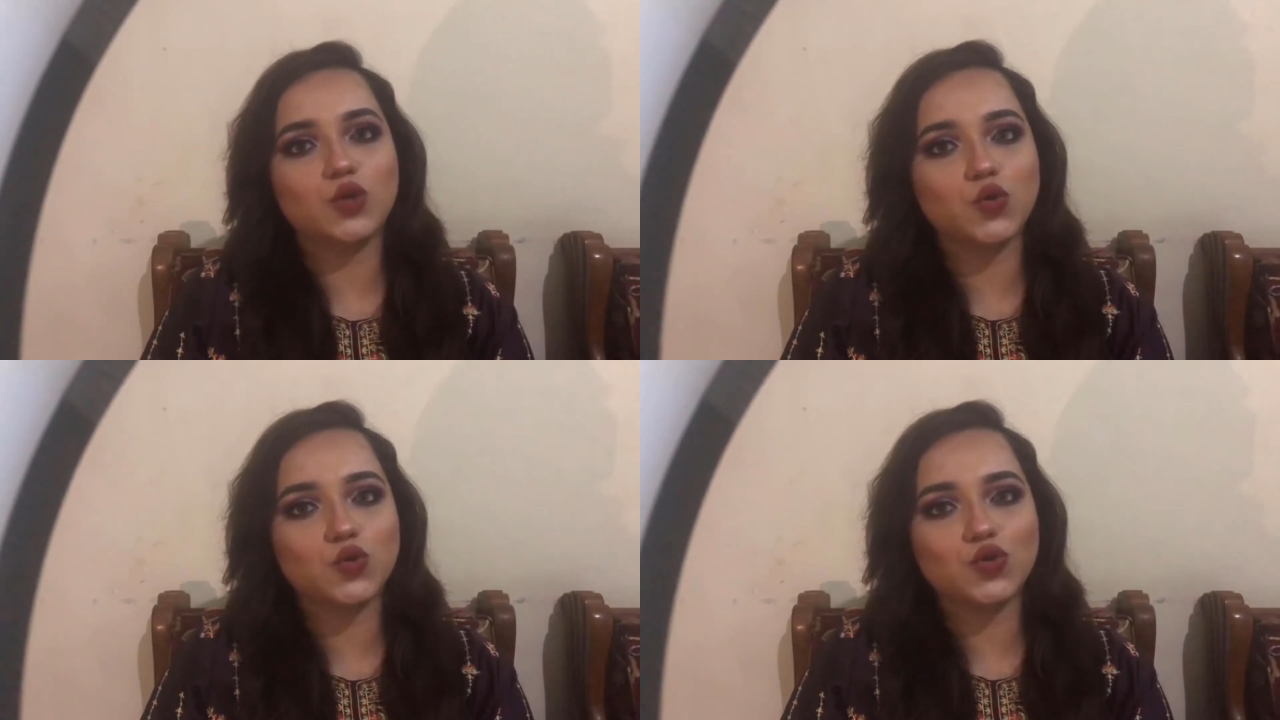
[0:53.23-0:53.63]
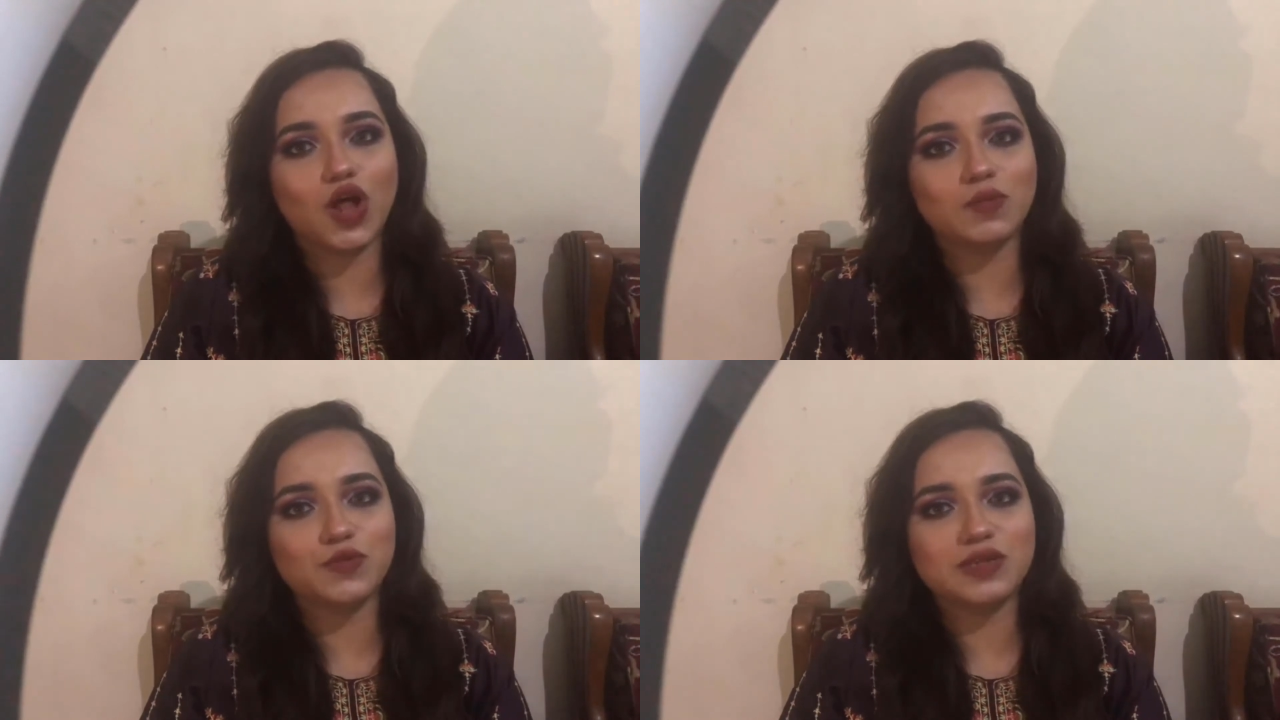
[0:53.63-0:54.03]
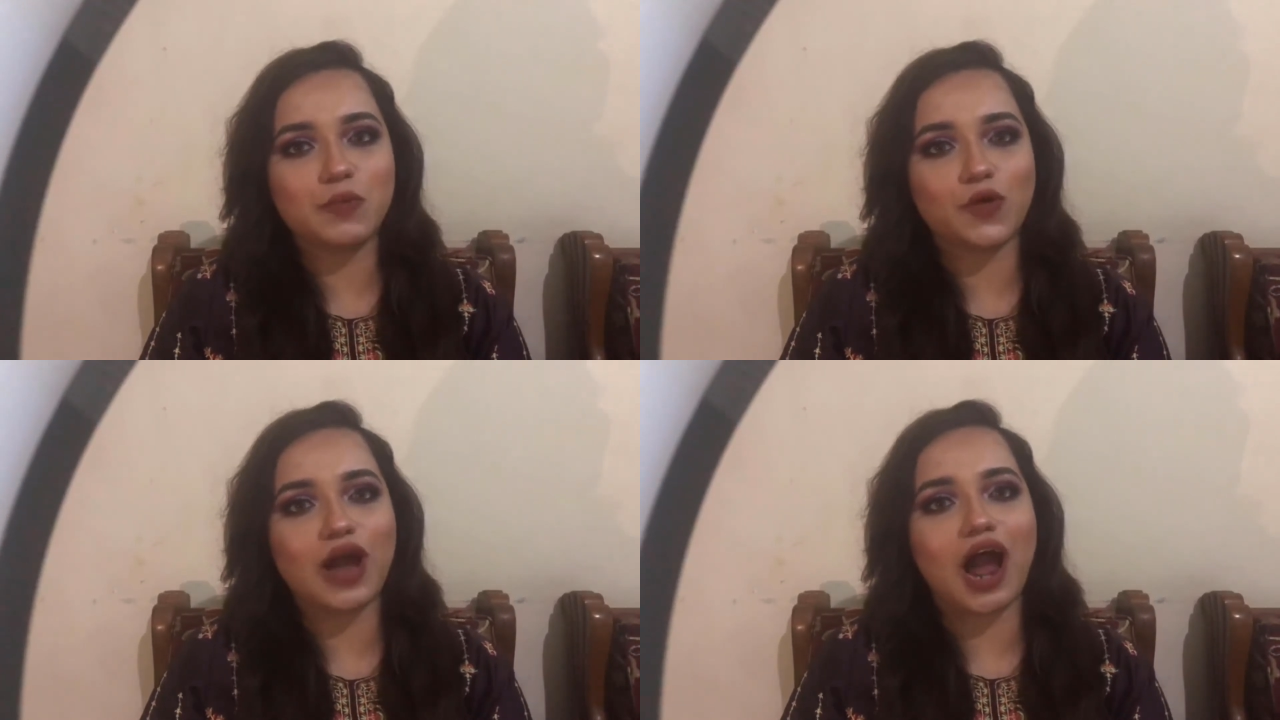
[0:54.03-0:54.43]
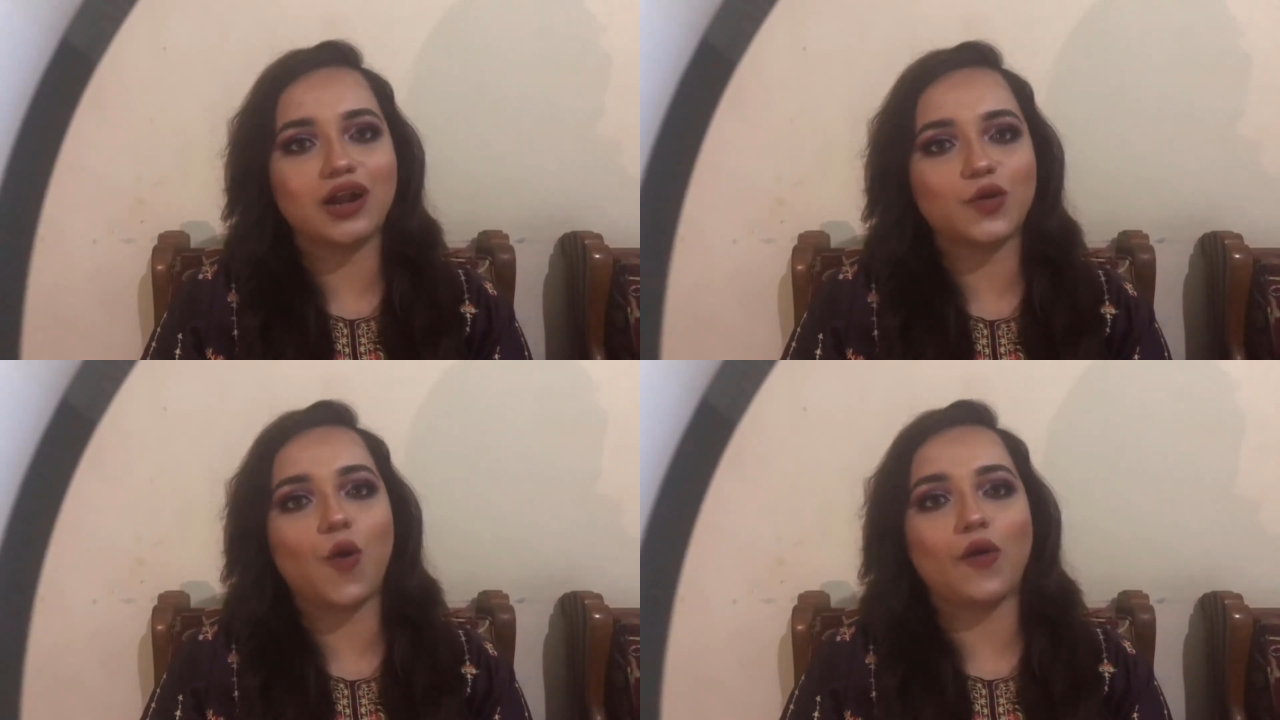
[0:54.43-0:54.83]
নতুন গল্পটি বরং
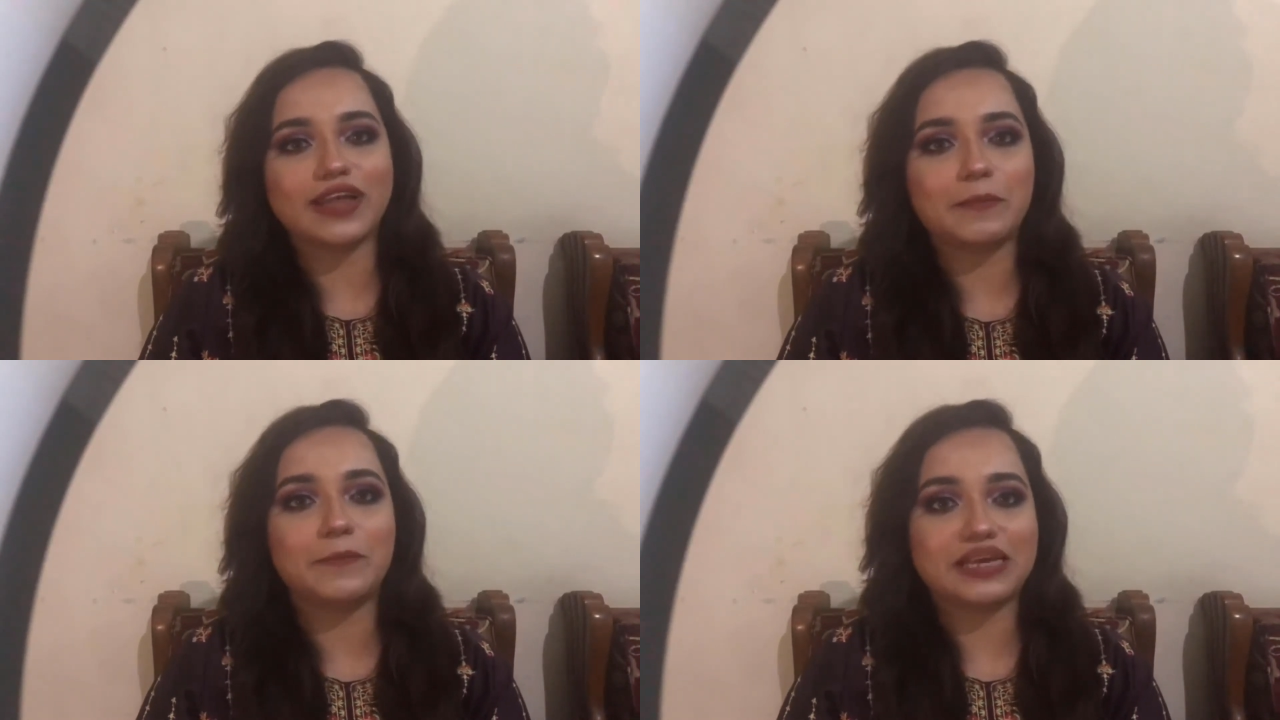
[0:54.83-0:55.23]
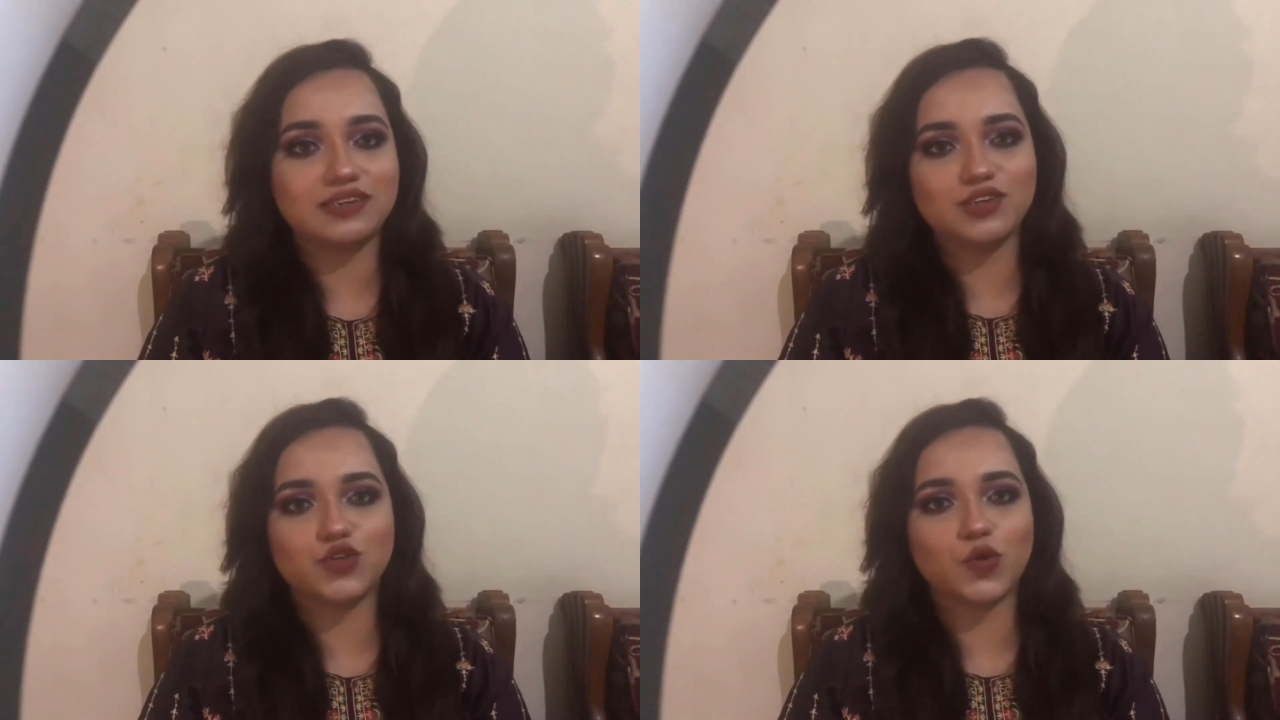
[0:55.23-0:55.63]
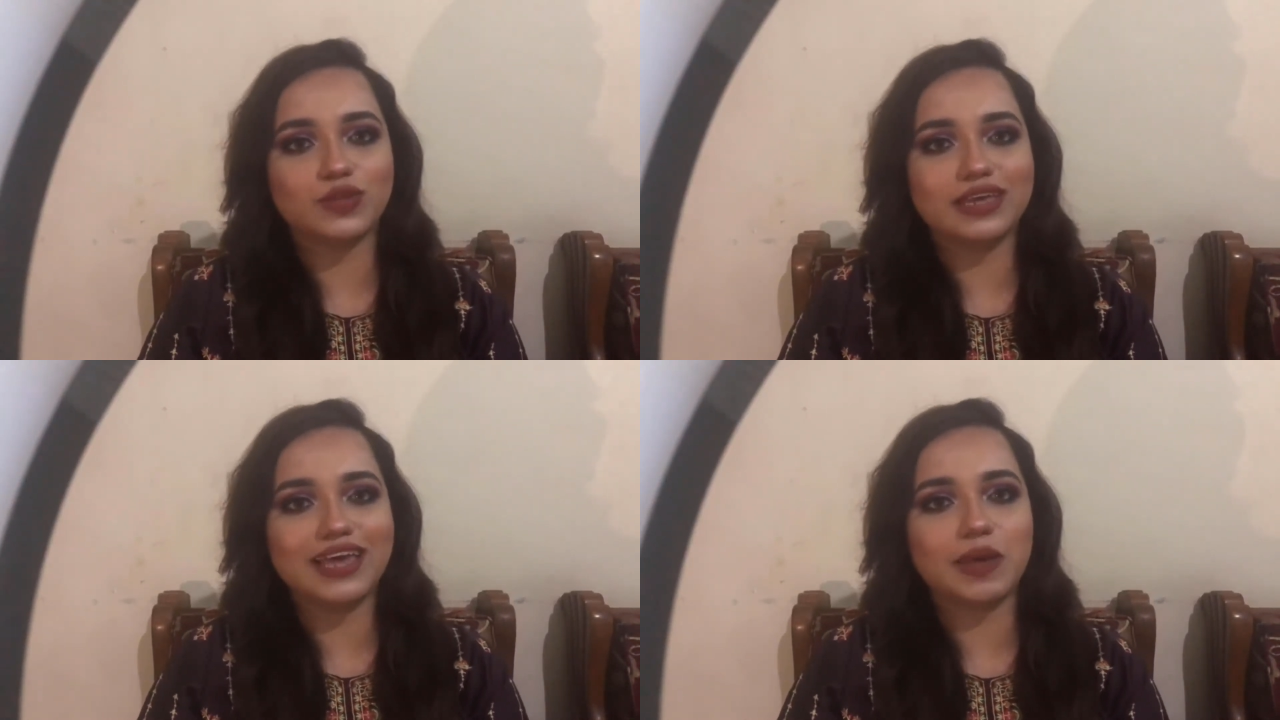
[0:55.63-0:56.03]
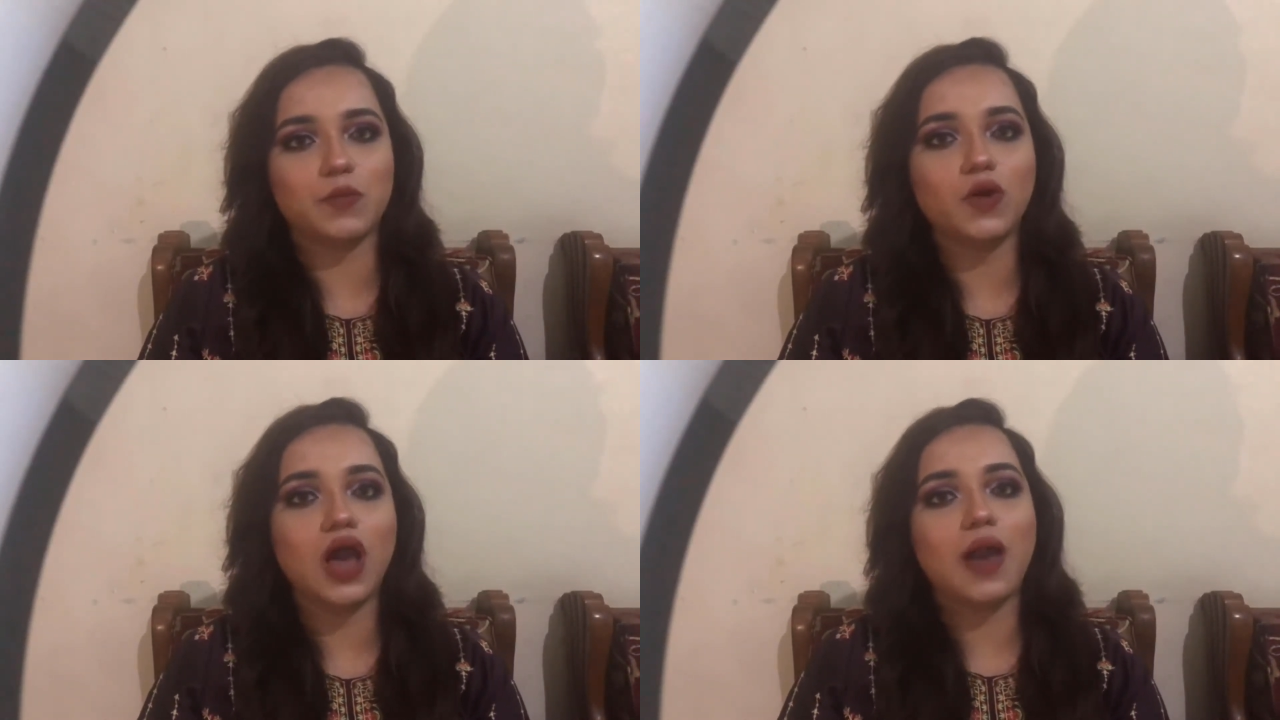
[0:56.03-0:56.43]
আরও অনেক বেশি যৌক্তিক
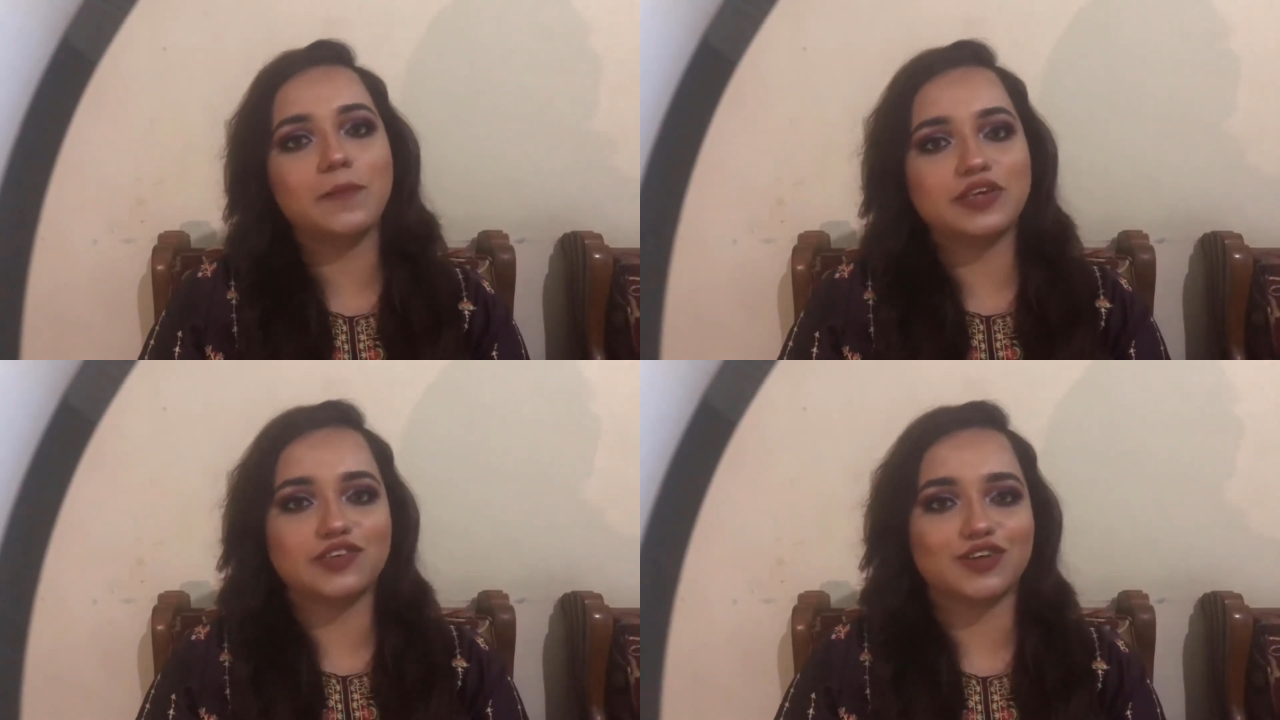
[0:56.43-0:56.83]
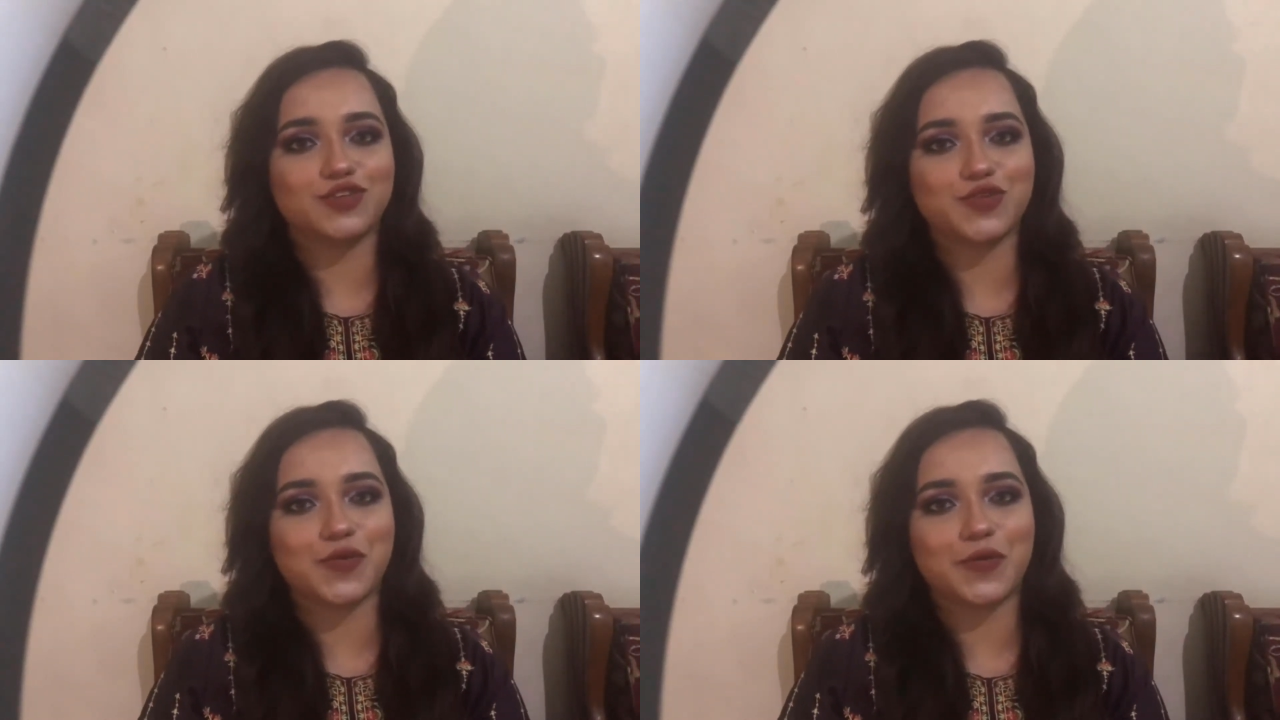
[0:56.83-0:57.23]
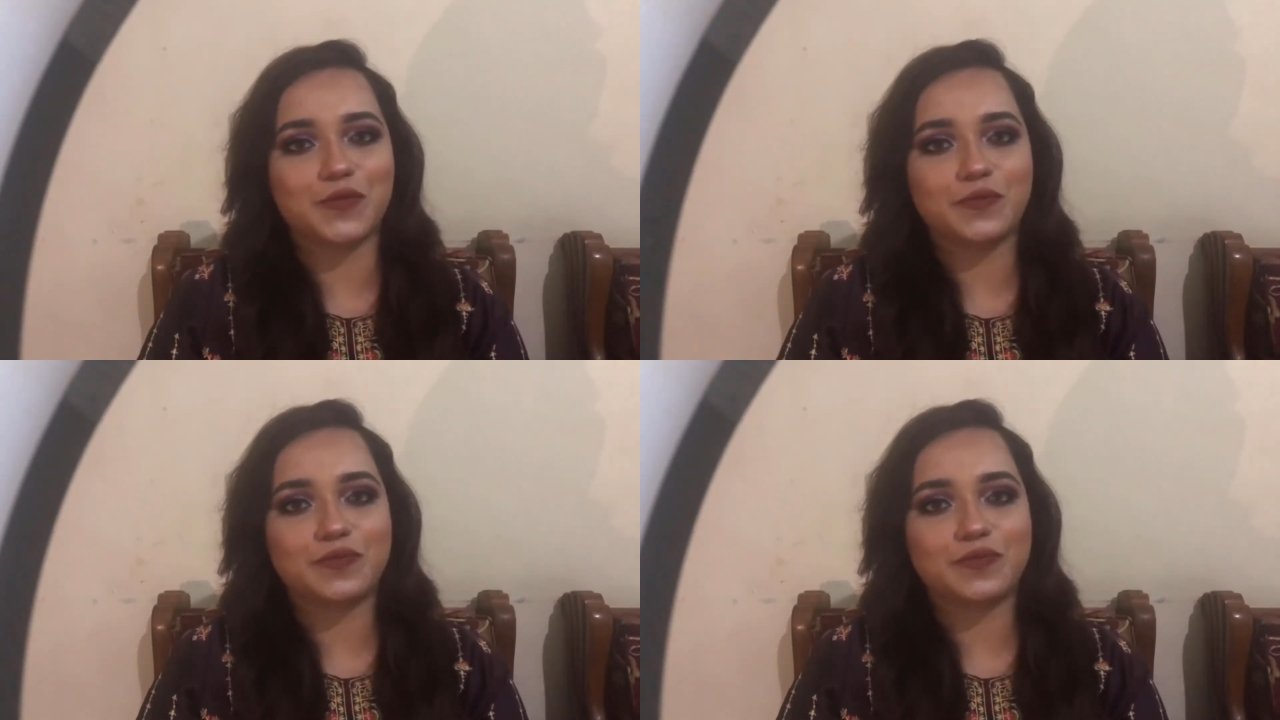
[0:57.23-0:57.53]
এবং বিশ্বাসযোগ্য